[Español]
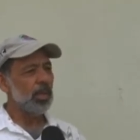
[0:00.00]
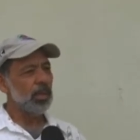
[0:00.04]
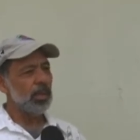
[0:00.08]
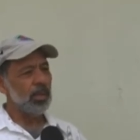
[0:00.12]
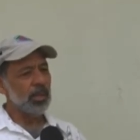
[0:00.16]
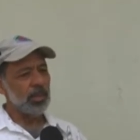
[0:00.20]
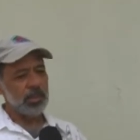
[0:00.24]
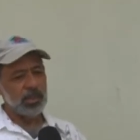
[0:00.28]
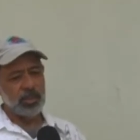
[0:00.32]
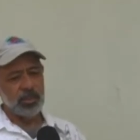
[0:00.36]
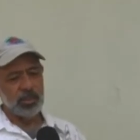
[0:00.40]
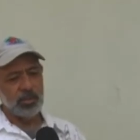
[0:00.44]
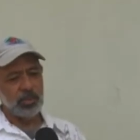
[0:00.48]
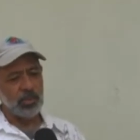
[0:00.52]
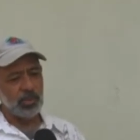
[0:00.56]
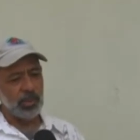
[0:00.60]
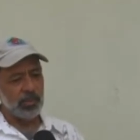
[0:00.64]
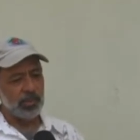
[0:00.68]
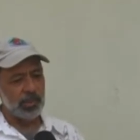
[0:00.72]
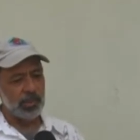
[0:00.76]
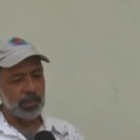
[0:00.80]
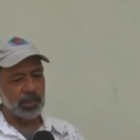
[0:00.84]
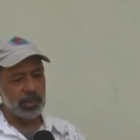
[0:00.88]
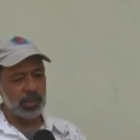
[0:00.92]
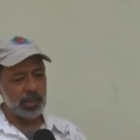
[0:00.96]
Y si no lo
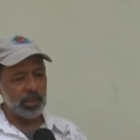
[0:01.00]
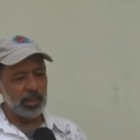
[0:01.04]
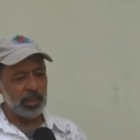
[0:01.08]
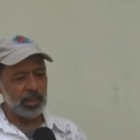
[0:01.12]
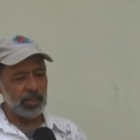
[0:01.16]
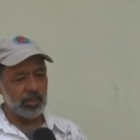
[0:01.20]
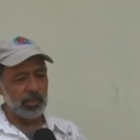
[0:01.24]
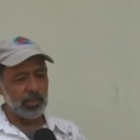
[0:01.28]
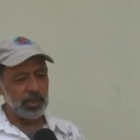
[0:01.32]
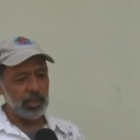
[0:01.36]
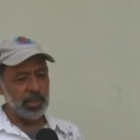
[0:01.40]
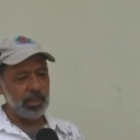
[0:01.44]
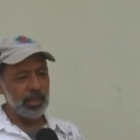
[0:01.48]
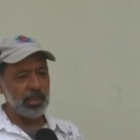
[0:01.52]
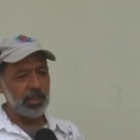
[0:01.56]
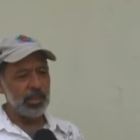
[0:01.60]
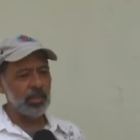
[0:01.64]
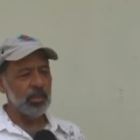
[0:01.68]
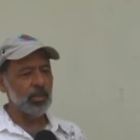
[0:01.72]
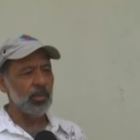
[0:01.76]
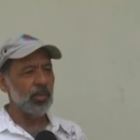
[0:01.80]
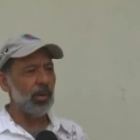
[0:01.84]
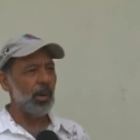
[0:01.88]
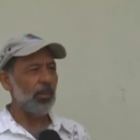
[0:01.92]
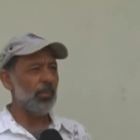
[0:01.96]
afecta la roya,
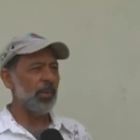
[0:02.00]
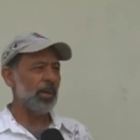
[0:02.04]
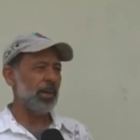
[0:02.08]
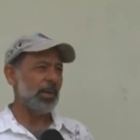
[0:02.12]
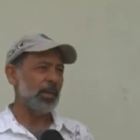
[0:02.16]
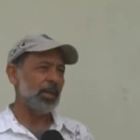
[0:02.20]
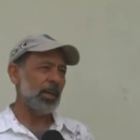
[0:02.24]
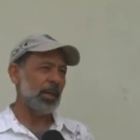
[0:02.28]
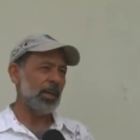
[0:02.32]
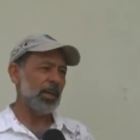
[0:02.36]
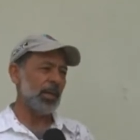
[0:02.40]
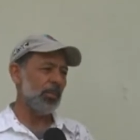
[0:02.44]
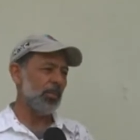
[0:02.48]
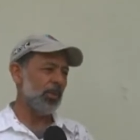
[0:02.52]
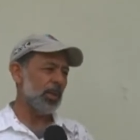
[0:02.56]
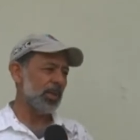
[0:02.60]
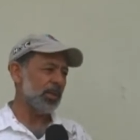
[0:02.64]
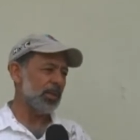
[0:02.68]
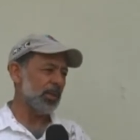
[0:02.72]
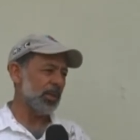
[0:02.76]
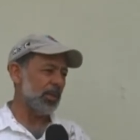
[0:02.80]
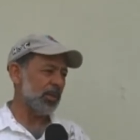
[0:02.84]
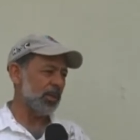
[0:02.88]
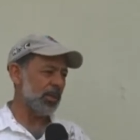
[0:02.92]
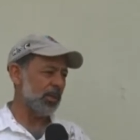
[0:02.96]
lo va a afectar la
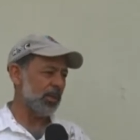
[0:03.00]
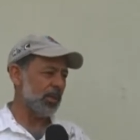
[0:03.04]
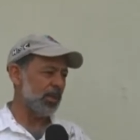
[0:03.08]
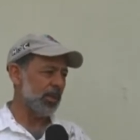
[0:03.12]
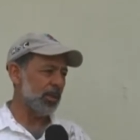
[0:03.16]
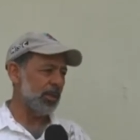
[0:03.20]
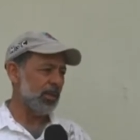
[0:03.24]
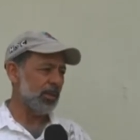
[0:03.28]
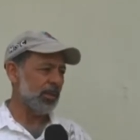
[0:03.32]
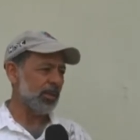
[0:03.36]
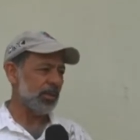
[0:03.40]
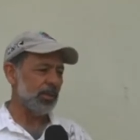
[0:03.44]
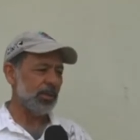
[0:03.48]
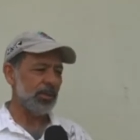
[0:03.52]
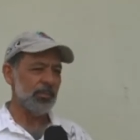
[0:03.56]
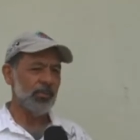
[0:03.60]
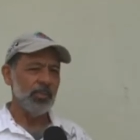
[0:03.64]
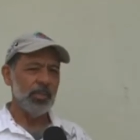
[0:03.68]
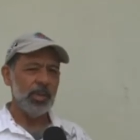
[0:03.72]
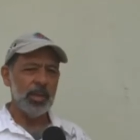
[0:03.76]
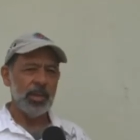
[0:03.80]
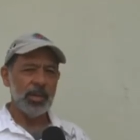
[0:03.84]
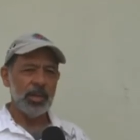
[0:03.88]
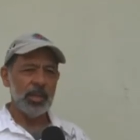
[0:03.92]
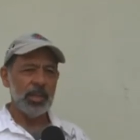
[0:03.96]
muerte descendente,
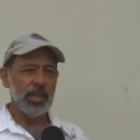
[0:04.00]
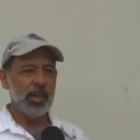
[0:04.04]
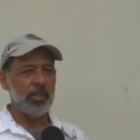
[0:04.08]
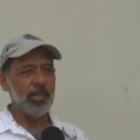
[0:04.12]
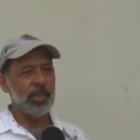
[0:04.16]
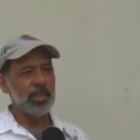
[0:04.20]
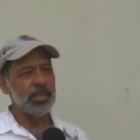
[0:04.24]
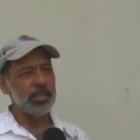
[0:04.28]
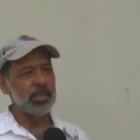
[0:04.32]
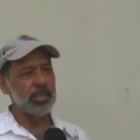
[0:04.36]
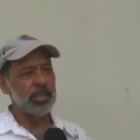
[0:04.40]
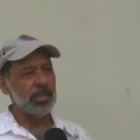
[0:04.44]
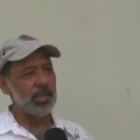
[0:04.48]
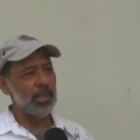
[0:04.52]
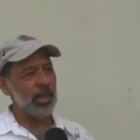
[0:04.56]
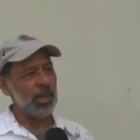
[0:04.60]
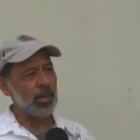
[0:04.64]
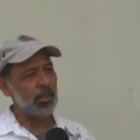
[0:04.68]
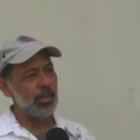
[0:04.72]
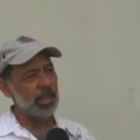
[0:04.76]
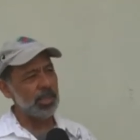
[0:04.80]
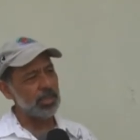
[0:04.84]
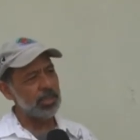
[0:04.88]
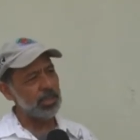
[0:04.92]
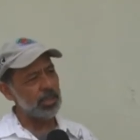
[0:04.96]
la mancha, la
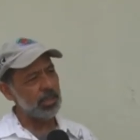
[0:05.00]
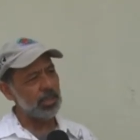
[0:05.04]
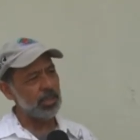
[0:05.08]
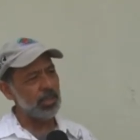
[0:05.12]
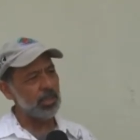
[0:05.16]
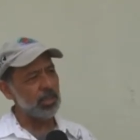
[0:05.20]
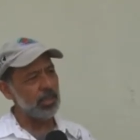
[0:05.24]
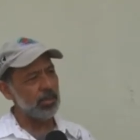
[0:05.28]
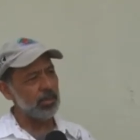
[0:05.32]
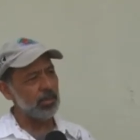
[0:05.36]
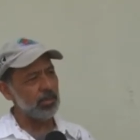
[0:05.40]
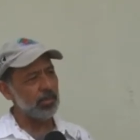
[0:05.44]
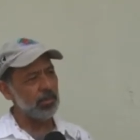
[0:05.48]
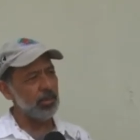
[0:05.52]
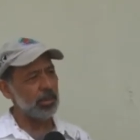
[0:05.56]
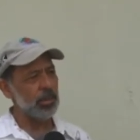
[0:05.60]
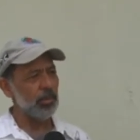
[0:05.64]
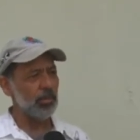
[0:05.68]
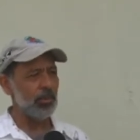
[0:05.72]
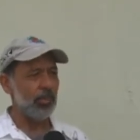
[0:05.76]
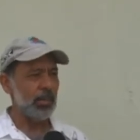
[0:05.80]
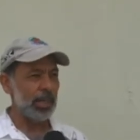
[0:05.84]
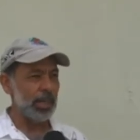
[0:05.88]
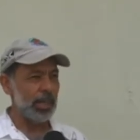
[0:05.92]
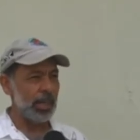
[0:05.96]
mancha de hierro, el
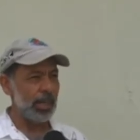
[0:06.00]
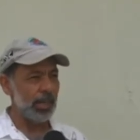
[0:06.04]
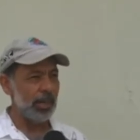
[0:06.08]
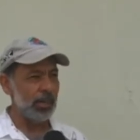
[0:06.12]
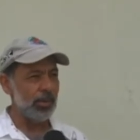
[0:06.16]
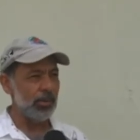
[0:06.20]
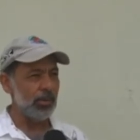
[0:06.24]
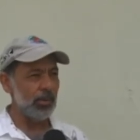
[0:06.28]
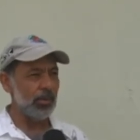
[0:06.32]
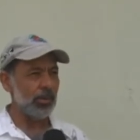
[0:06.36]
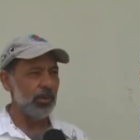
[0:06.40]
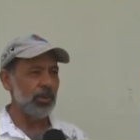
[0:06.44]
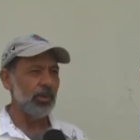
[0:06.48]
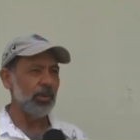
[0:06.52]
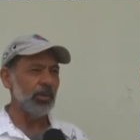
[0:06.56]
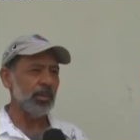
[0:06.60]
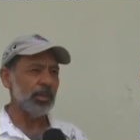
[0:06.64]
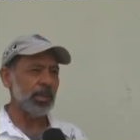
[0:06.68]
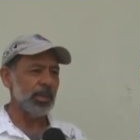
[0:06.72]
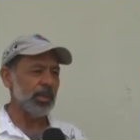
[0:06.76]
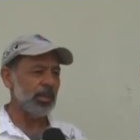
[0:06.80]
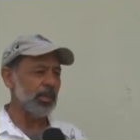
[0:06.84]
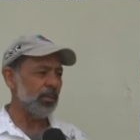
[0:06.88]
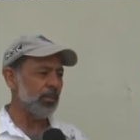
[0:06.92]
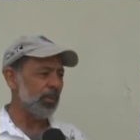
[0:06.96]
ojo de gallo y
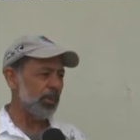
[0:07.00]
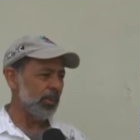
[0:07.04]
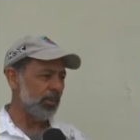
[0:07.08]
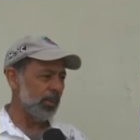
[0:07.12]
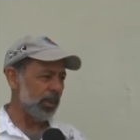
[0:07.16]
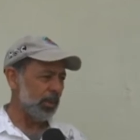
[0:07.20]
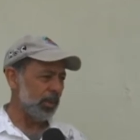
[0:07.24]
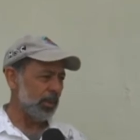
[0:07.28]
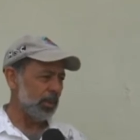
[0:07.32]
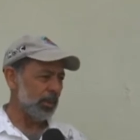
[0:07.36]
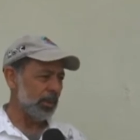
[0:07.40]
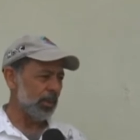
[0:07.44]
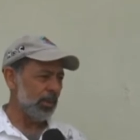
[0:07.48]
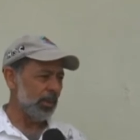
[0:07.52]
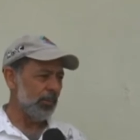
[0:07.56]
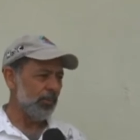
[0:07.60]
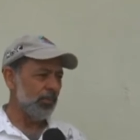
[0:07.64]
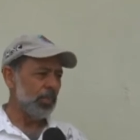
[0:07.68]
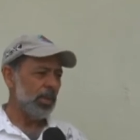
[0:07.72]
otras enfermedades.